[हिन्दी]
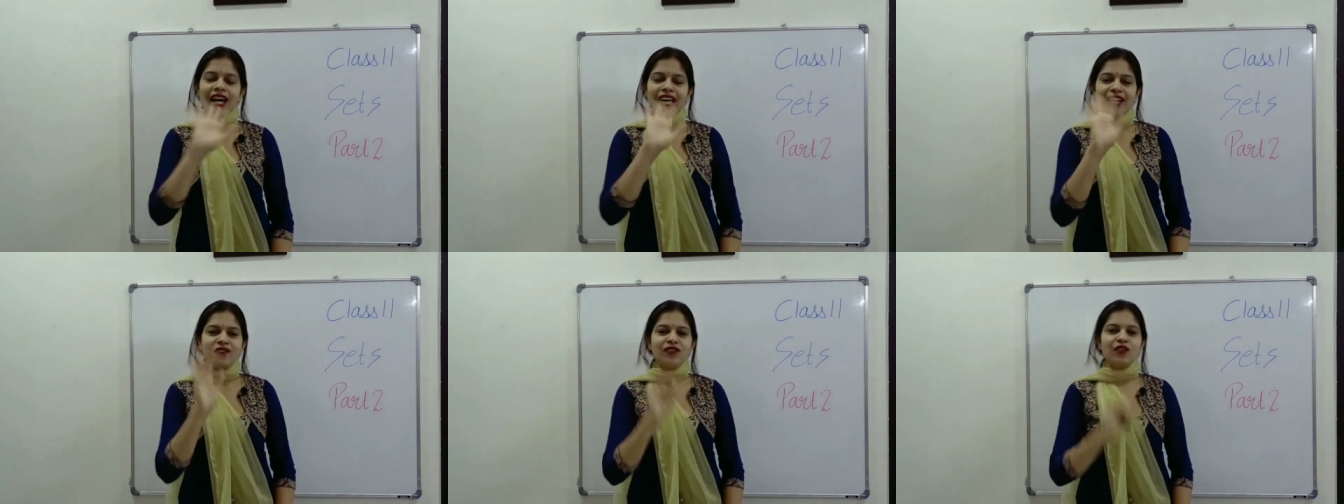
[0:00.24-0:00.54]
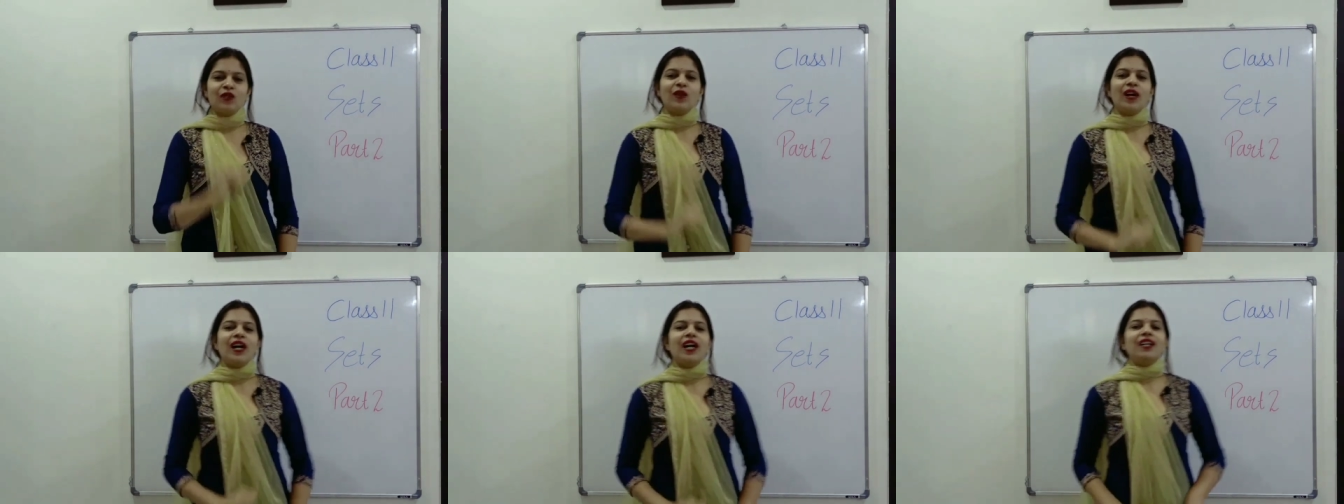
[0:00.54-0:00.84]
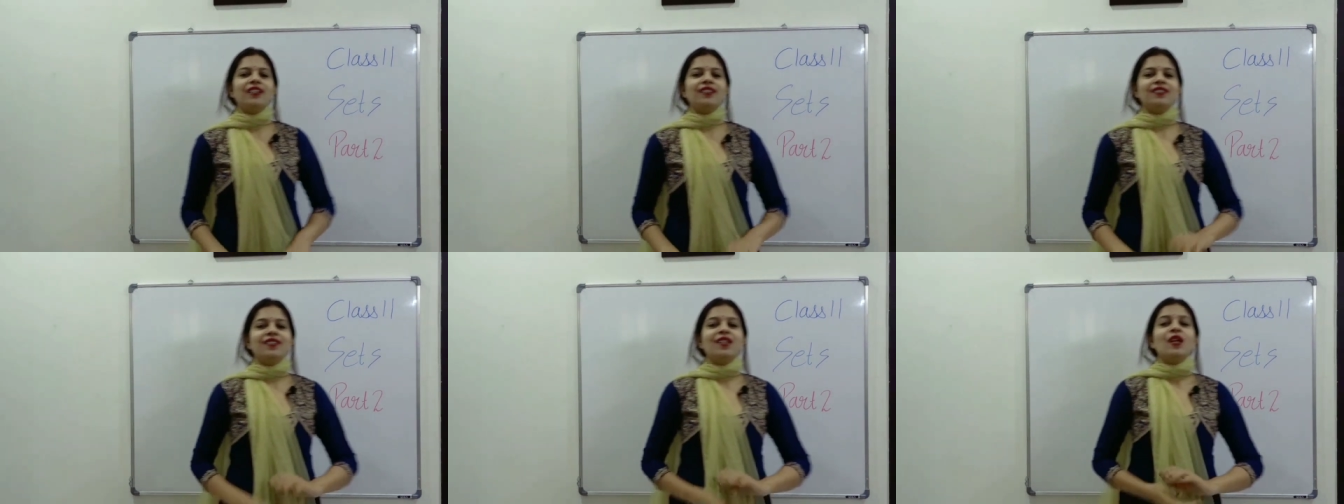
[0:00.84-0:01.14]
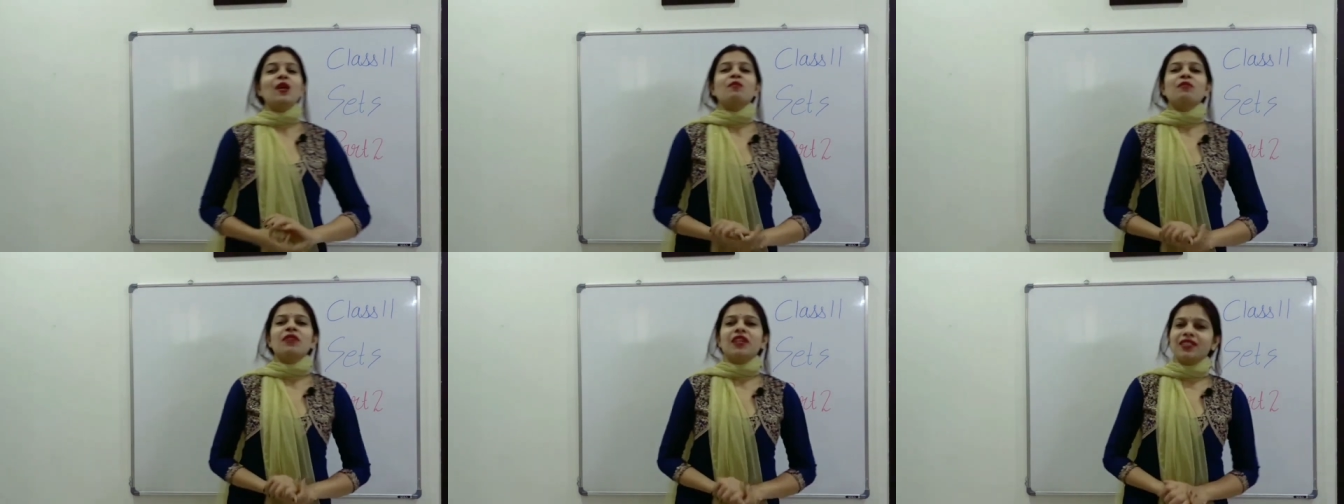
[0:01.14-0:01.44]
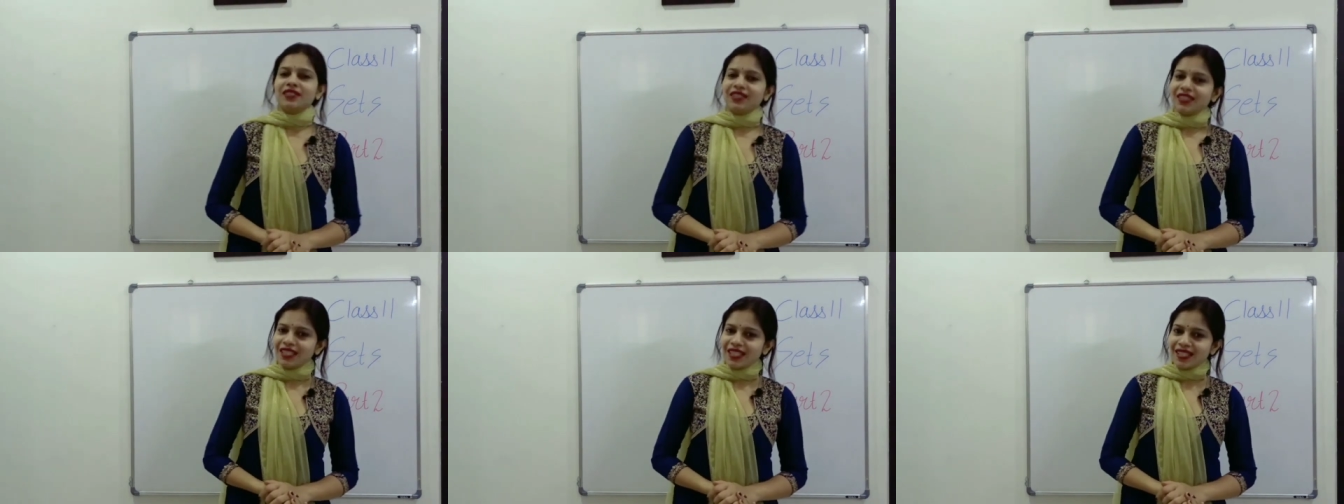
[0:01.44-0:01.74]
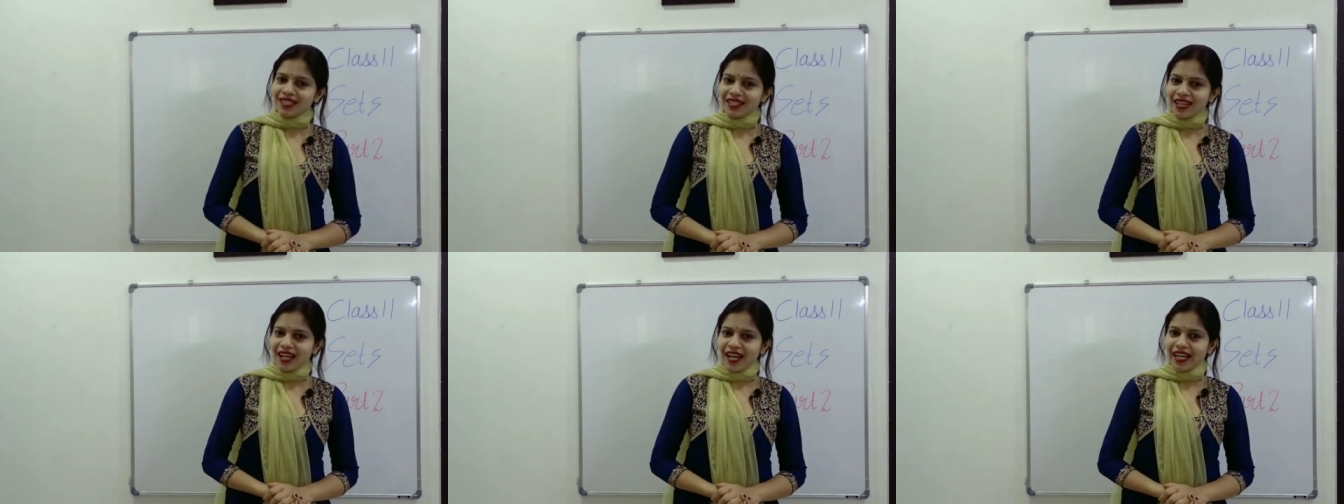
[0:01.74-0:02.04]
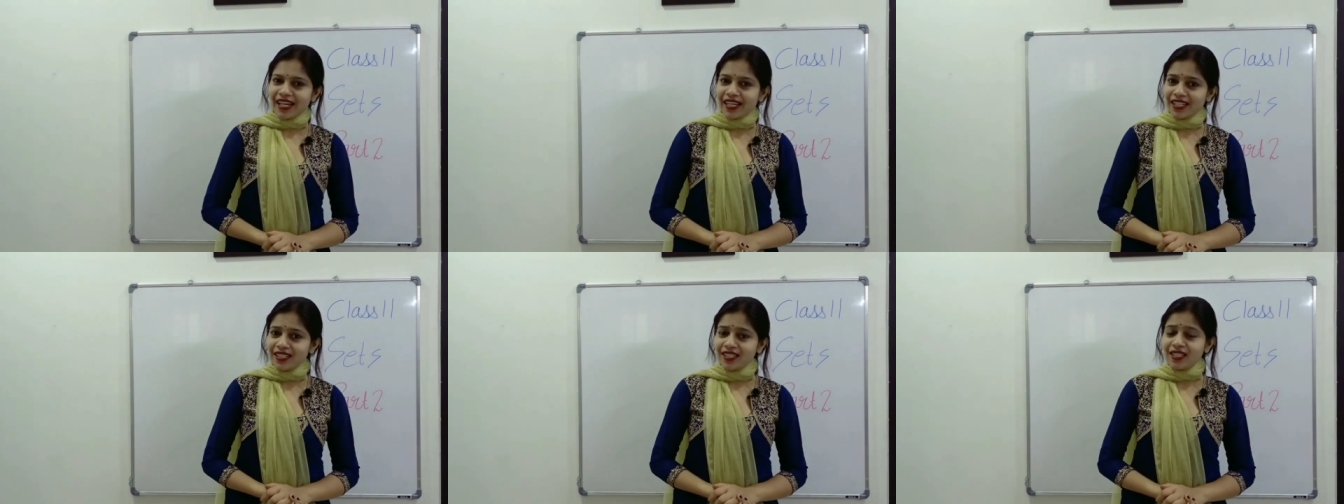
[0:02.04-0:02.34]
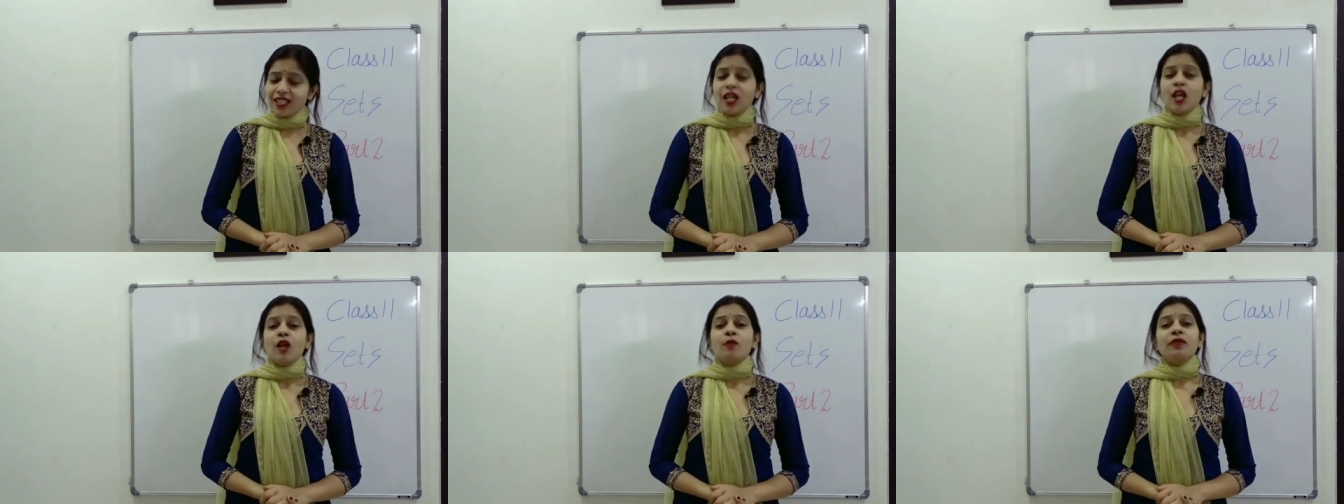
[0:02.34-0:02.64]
हाय एवरीवन प्रगति दिस साइट